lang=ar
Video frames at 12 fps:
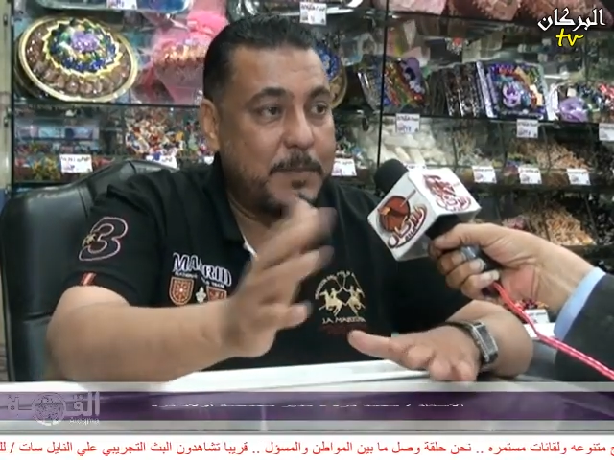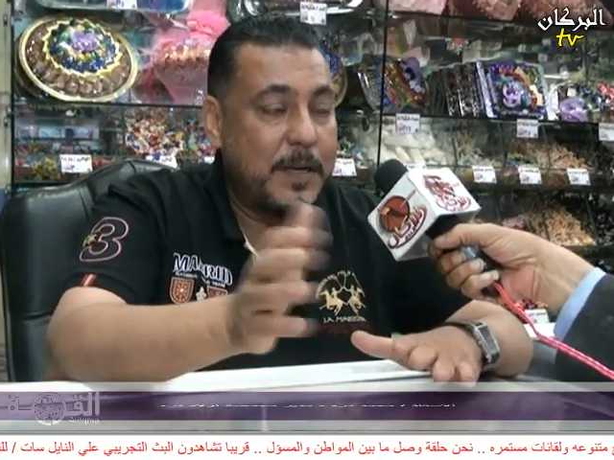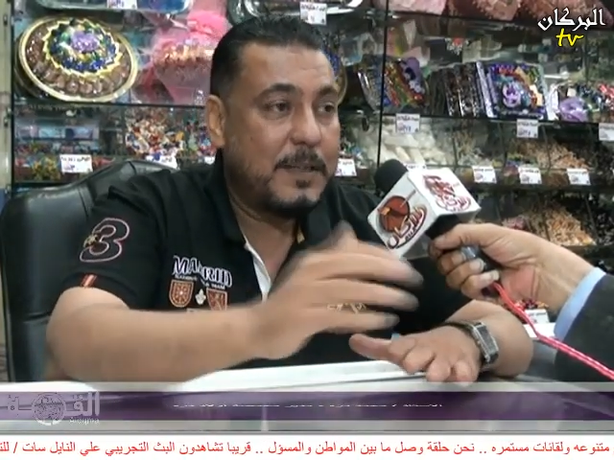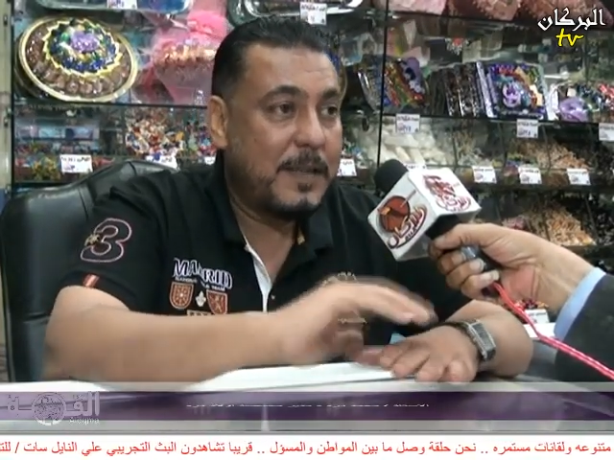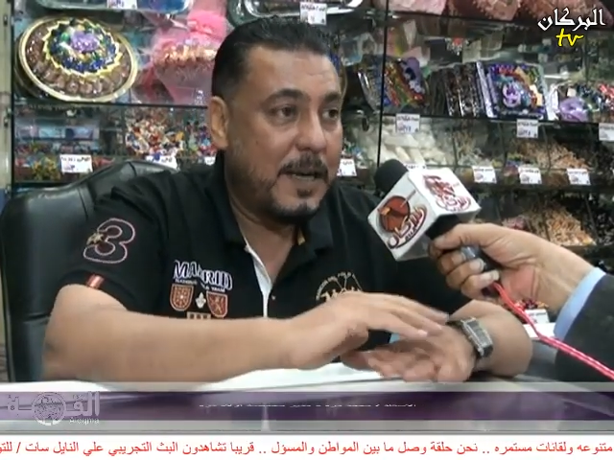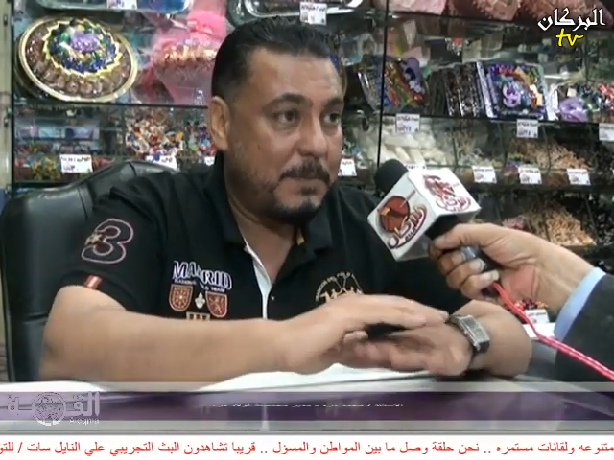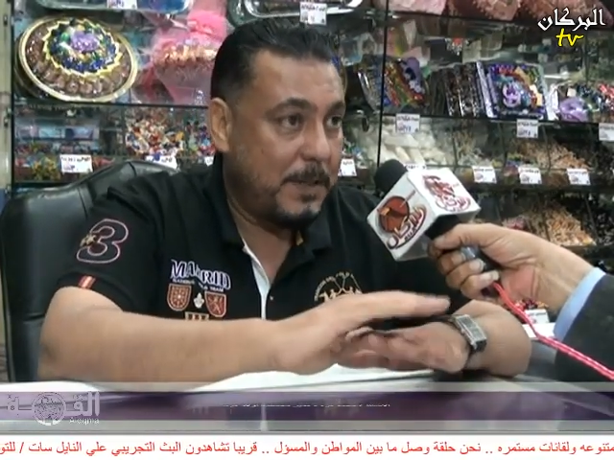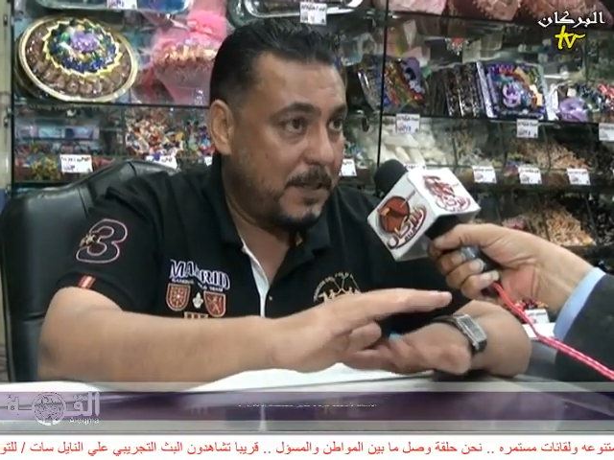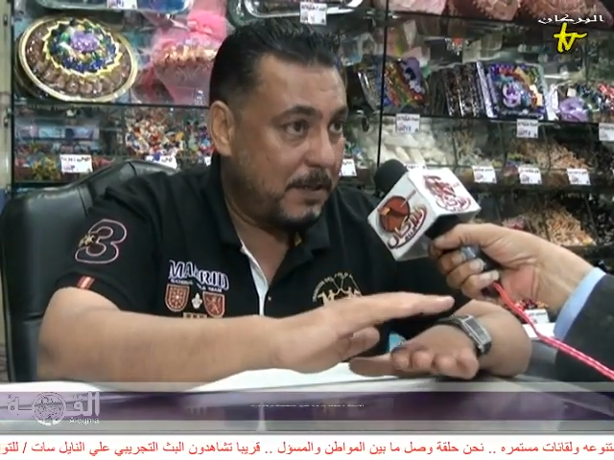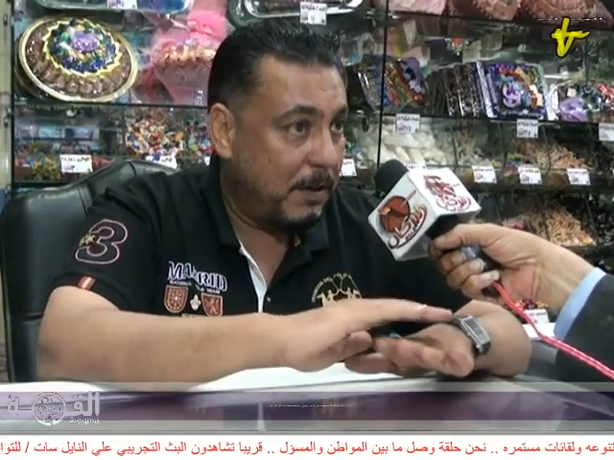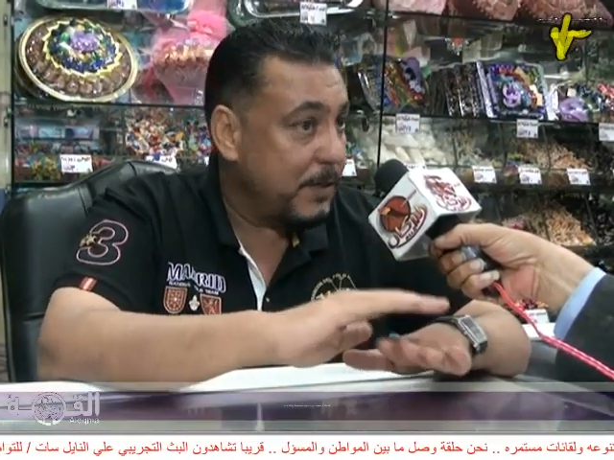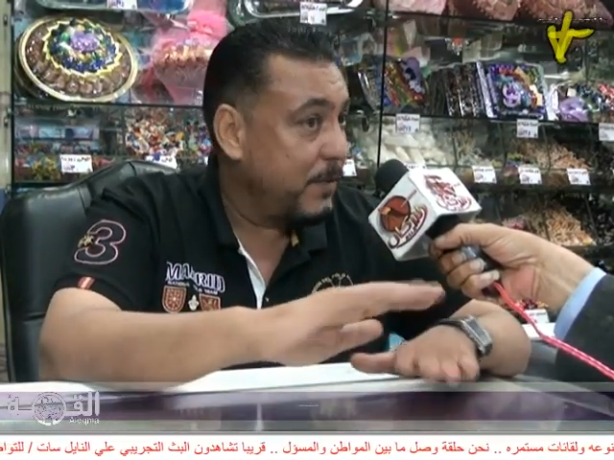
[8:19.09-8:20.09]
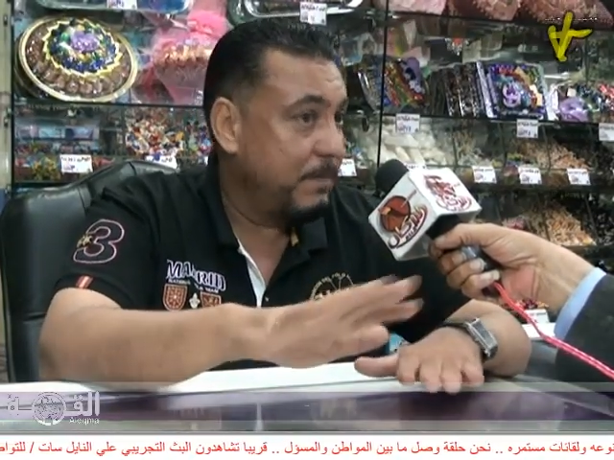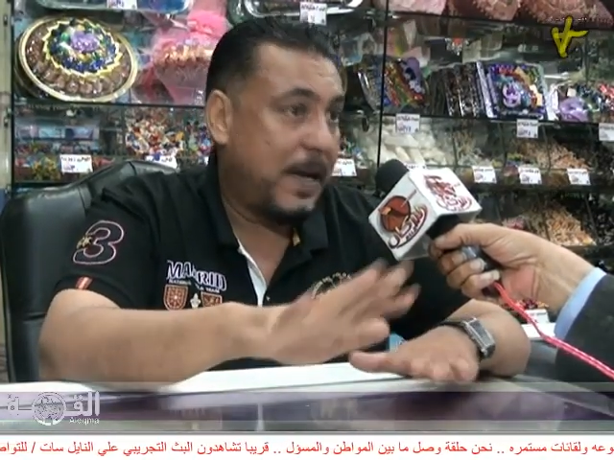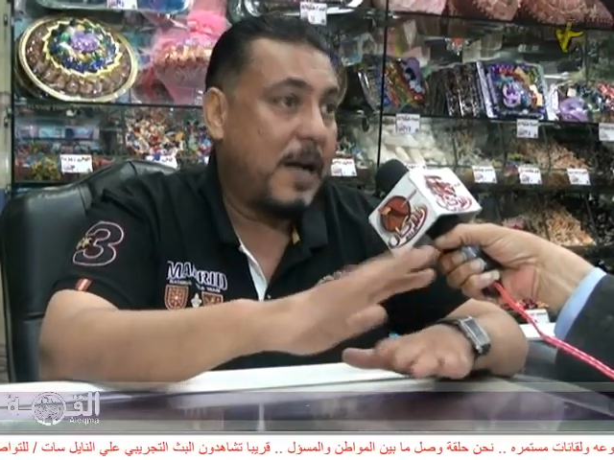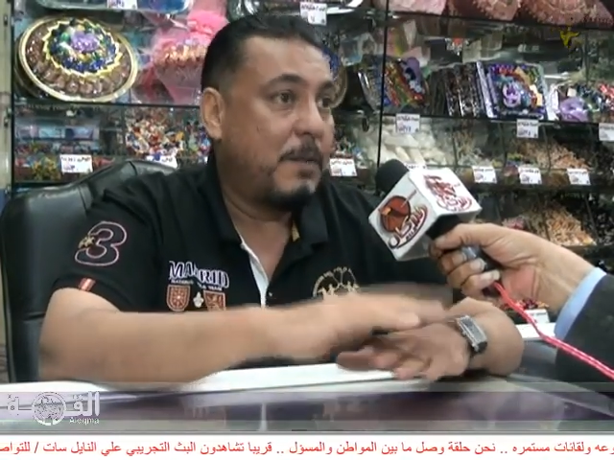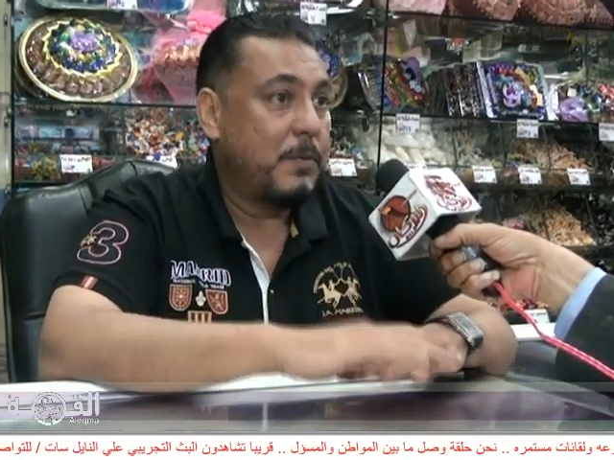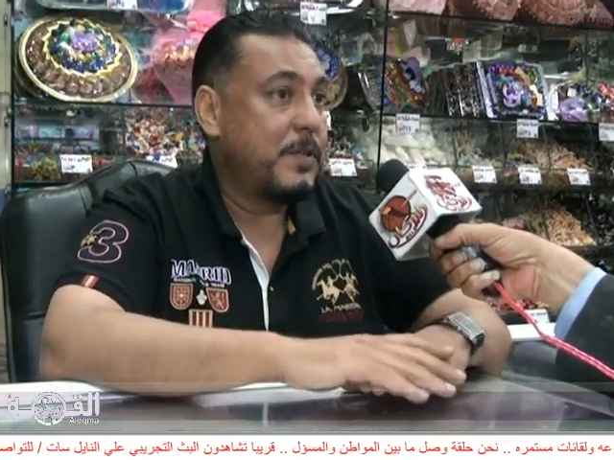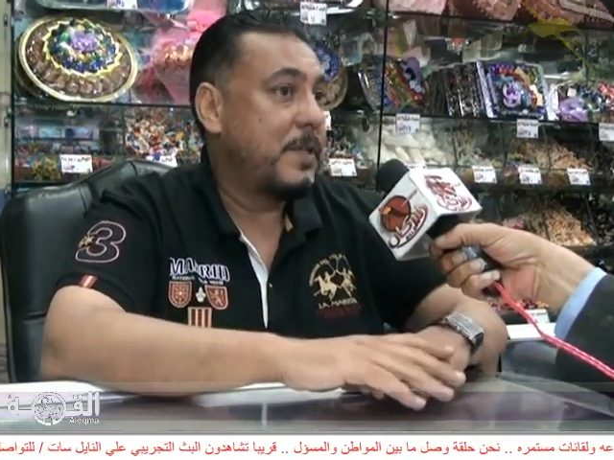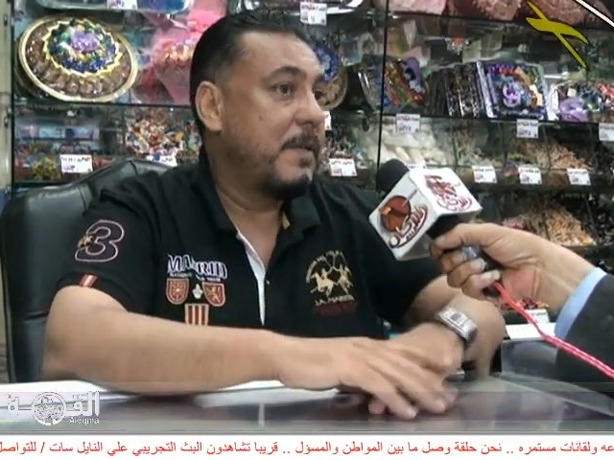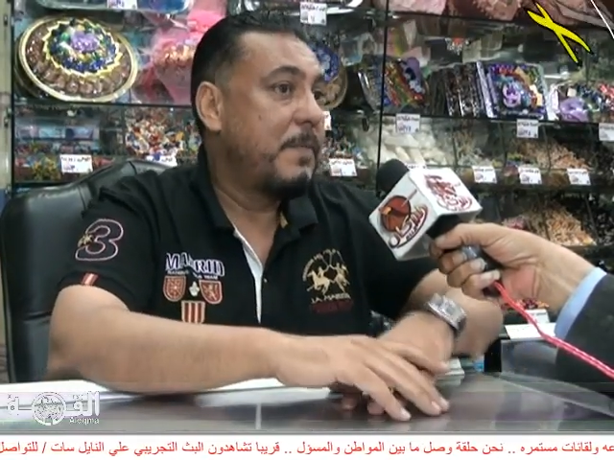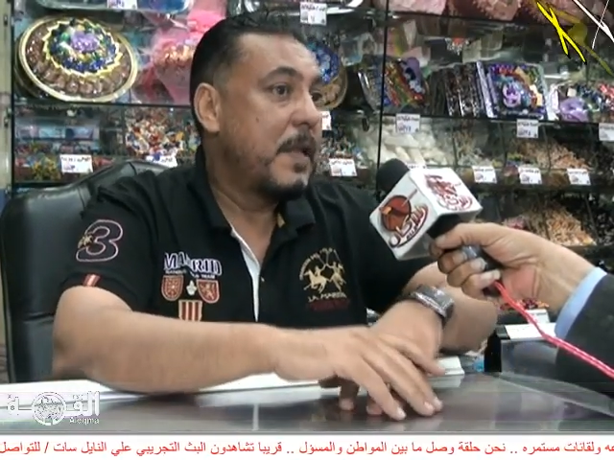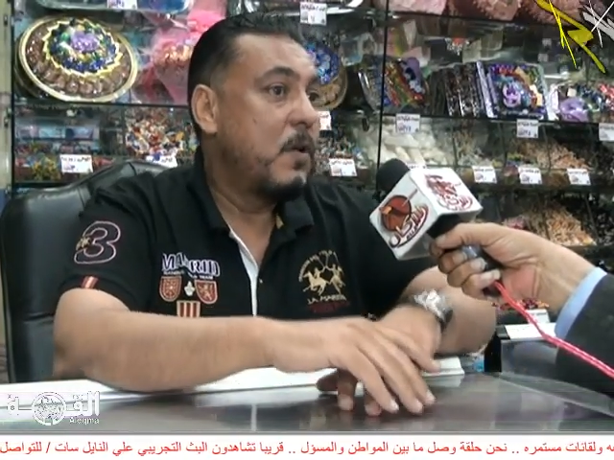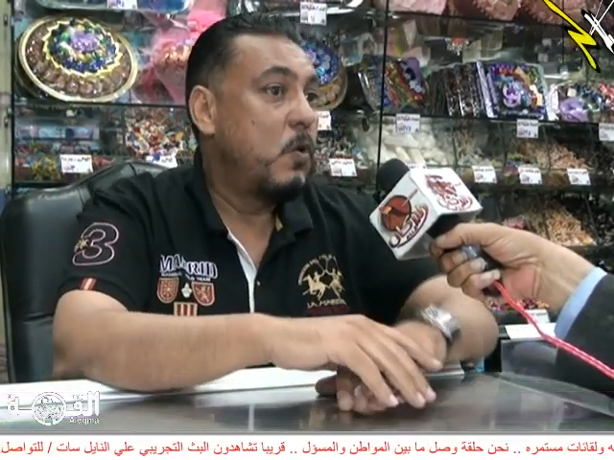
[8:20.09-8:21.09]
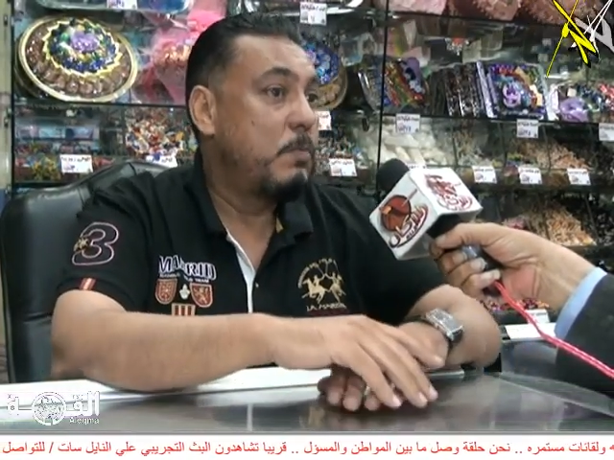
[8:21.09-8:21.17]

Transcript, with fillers: بيلجا ليه خالص المحامص آه.